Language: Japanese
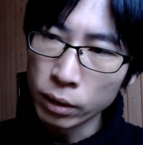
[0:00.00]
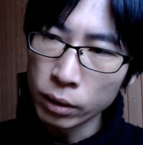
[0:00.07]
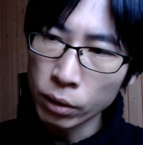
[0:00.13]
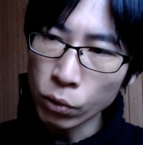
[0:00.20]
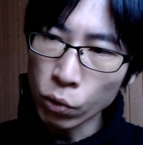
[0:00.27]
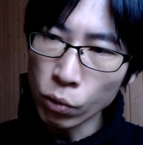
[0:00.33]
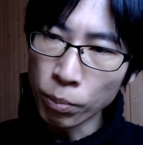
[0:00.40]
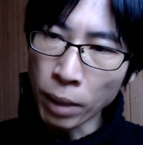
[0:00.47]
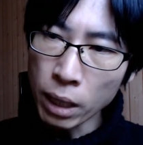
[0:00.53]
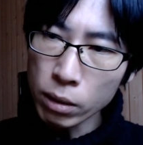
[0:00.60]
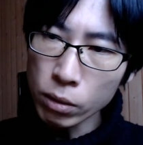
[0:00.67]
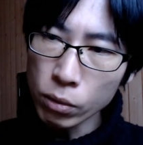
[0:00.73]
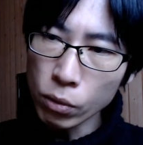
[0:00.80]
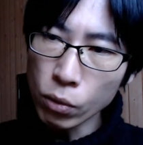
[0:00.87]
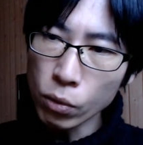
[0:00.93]
で、この
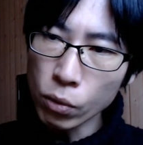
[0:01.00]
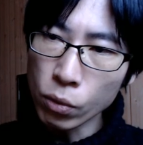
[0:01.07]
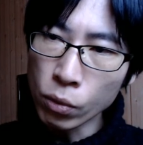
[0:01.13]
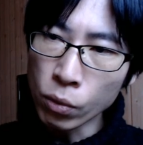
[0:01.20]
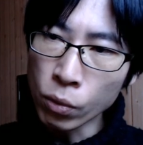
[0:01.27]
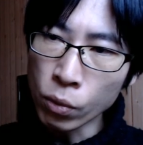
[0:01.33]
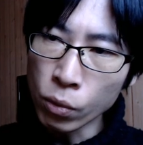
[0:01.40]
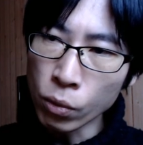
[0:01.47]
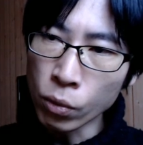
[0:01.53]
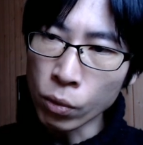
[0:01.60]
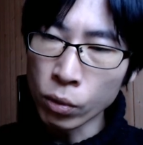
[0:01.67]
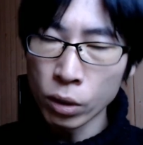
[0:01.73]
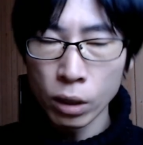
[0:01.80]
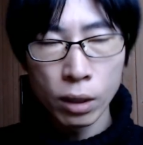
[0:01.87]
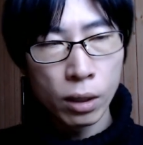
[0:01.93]
番号
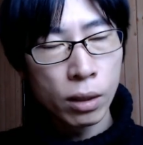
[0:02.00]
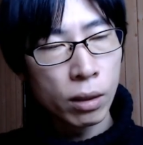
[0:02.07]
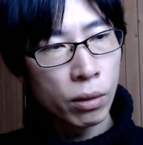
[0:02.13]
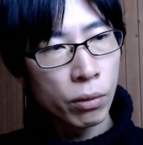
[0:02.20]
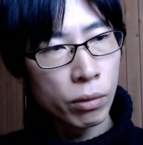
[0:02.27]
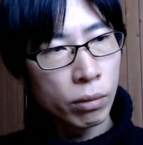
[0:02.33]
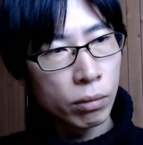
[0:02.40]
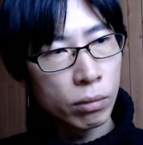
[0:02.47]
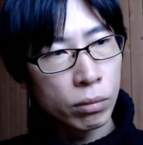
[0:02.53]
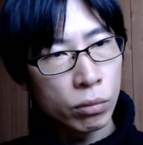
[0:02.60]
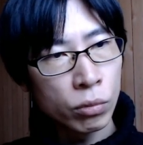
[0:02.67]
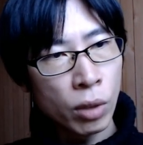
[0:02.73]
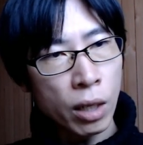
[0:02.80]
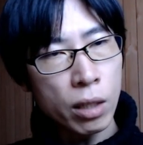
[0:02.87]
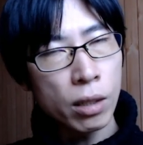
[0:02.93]
を
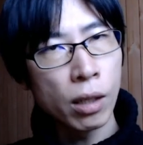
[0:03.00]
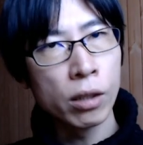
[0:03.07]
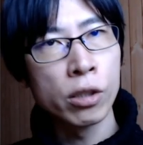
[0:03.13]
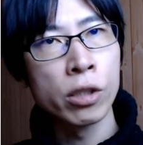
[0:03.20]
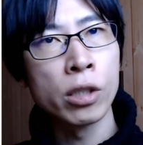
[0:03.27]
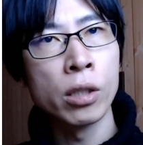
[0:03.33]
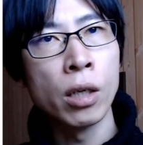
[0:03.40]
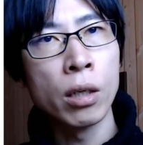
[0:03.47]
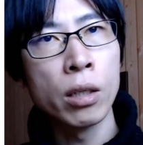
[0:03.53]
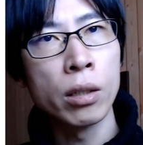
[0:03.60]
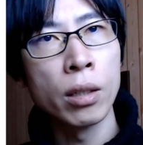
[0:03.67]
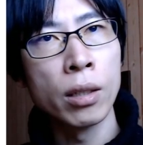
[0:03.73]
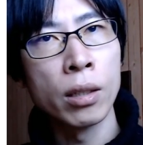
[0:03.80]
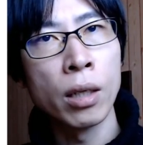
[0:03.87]
誰かに知られて、